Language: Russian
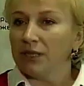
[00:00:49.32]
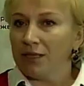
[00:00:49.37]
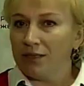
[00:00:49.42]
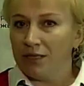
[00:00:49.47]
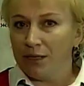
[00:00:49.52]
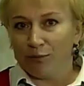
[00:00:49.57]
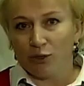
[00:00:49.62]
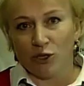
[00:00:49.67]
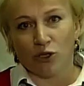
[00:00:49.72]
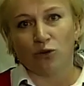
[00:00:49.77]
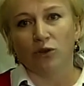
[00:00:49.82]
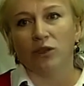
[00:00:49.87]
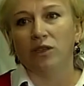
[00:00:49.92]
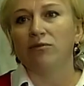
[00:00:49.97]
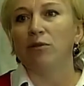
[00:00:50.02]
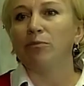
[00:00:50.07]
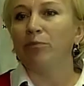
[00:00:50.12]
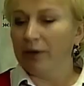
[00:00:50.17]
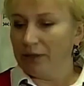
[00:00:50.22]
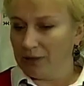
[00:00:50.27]
надеемся, что они
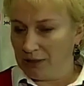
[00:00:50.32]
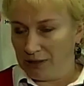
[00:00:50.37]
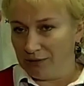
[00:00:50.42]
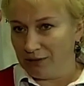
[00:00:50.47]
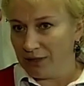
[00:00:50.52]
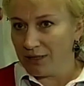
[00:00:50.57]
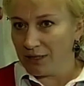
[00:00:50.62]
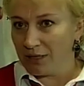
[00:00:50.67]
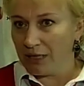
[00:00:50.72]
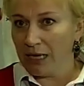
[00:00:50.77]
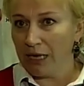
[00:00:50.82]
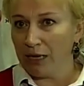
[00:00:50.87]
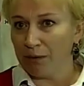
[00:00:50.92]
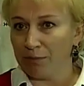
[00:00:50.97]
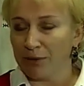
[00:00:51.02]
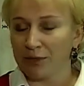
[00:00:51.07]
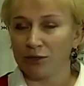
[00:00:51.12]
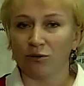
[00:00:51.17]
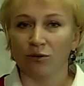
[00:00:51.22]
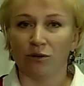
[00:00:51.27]
вам понравятся,
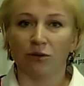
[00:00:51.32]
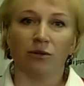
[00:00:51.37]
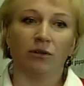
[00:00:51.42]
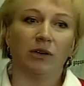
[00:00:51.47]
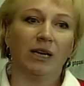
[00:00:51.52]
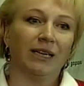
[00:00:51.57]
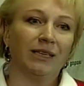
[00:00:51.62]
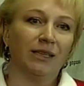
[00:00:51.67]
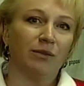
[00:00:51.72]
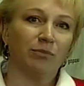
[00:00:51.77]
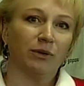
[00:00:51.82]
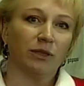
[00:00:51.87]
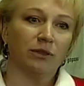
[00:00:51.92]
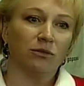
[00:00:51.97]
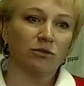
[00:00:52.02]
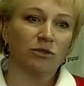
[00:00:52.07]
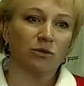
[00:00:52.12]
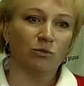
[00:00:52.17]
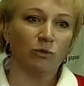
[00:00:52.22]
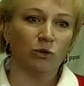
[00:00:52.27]
поскольку они
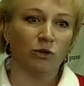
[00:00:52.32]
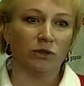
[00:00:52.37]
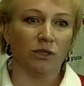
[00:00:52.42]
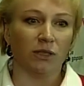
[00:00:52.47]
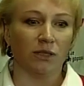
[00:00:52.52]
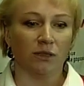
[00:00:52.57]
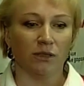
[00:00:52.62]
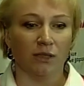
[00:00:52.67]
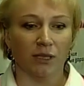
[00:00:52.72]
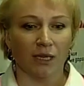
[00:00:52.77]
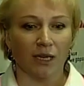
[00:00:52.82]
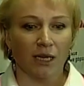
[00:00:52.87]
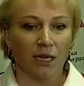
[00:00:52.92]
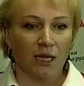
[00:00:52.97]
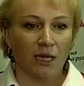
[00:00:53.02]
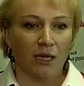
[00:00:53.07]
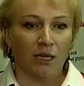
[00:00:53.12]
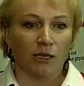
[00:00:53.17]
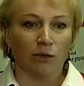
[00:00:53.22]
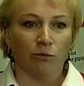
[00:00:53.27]
предусмотрены
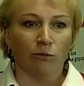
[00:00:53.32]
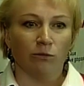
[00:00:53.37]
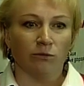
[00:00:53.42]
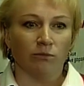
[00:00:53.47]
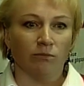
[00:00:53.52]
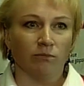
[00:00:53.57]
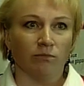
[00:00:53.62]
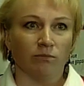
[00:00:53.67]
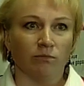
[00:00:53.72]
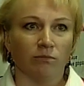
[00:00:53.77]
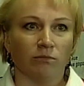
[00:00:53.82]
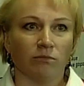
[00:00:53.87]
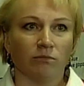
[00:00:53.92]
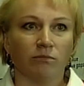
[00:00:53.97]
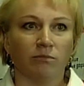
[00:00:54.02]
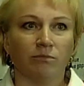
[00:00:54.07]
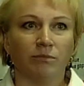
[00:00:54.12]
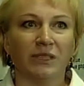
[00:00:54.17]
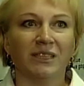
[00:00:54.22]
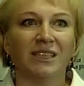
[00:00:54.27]

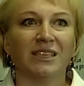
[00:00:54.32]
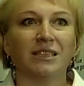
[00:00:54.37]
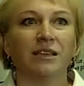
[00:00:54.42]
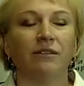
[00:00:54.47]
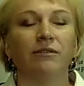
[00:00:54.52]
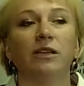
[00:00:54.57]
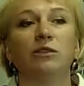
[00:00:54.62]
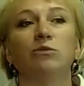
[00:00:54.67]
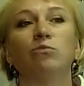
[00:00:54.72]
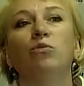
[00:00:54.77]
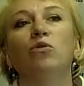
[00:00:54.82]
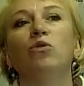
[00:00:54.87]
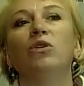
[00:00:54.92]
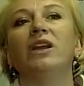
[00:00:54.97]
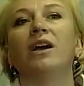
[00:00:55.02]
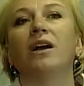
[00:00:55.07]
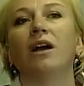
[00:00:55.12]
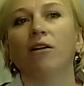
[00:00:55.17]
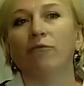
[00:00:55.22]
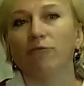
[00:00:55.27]
предоставлять
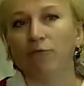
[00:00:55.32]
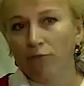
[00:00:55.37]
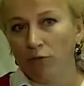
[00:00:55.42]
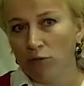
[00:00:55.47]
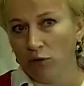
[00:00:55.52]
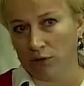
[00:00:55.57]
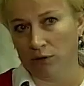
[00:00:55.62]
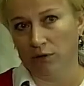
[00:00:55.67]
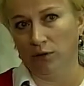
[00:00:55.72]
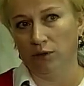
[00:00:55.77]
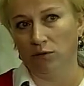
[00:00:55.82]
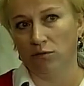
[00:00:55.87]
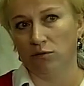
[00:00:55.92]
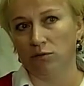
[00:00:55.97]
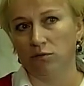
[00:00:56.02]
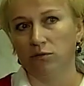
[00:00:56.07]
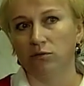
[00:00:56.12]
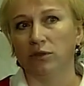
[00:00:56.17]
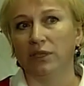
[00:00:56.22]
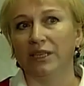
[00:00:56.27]
более комфортные
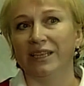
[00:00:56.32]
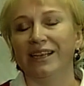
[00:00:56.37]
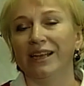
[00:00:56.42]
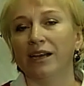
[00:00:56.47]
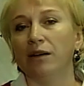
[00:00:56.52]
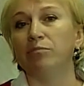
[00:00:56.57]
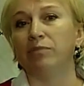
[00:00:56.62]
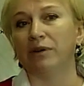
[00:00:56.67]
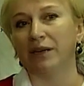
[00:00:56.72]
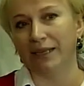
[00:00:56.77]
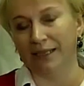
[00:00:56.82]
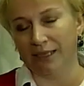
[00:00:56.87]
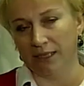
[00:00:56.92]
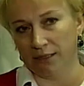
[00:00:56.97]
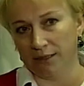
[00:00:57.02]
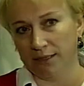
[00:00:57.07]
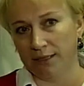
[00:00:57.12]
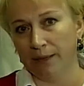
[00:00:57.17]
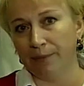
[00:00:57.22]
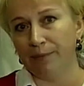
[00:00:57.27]
услуги для
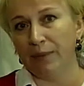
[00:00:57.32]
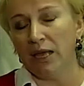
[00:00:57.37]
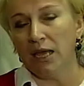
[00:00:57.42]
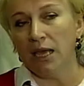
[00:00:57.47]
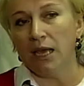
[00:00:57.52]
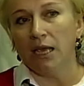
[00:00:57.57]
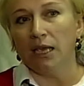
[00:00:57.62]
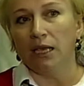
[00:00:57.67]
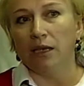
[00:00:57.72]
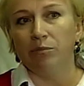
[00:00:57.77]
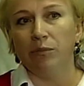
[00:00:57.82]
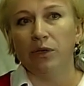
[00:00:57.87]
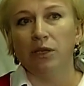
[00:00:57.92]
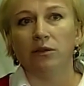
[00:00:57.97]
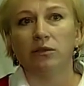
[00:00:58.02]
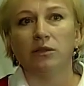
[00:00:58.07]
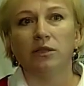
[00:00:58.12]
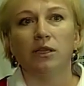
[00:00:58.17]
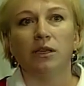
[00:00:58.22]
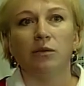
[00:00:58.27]
проезда,
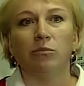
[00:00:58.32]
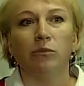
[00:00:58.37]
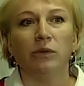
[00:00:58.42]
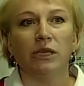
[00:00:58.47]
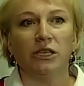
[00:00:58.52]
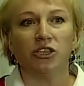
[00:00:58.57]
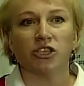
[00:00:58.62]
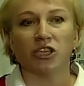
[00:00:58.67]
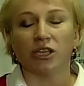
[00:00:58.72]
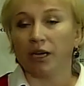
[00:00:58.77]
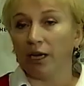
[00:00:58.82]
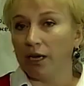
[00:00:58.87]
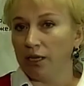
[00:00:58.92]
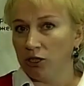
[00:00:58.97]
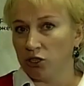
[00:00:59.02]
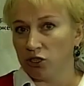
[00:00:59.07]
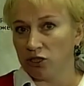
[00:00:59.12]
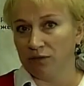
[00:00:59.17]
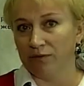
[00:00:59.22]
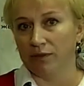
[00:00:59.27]
имеют наименьшее
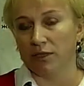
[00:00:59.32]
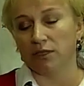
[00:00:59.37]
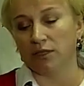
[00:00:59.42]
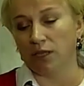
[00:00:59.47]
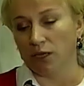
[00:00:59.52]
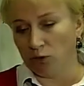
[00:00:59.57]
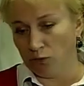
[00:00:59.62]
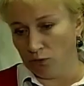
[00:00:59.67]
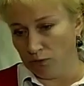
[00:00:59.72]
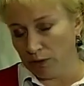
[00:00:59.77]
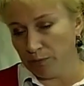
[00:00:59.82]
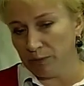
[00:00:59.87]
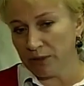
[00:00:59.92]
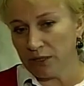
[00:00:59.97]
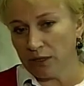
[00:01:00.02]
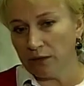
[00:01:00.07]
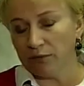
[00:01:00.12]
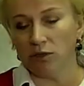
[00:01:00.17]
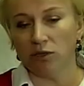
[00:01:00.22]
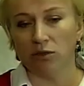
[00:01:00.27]
количество остановок по
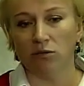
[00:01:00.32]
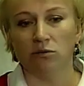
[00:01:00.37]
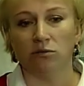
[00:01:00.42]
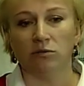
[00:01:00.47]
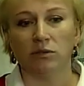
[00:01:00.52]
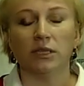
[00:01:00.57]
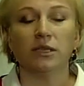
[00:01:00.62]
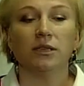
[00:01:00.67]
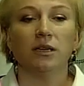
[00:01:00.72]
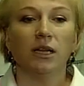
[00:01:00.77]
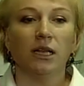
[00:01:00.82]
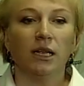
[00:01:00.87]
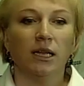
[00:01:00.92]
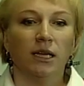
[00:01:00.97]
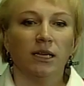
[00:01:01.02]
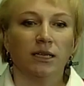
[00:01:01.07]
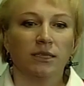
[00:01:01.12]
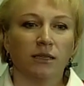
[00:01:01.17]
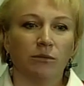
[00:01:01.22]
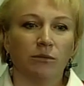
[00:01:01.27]
сравнению да, с